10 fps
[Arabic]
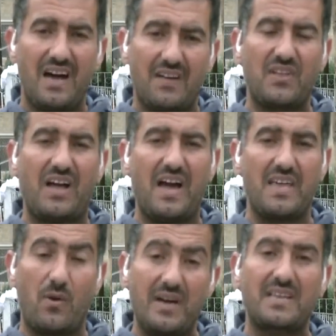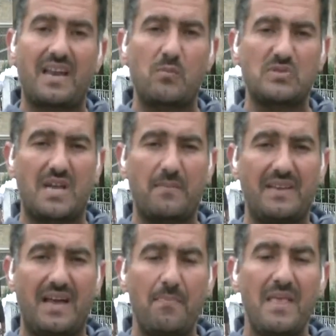الضحايا وأيضا
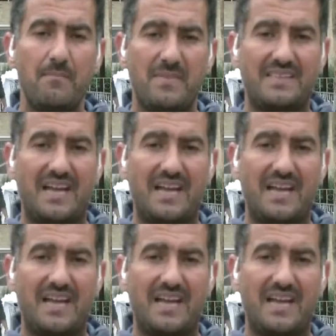المصابين من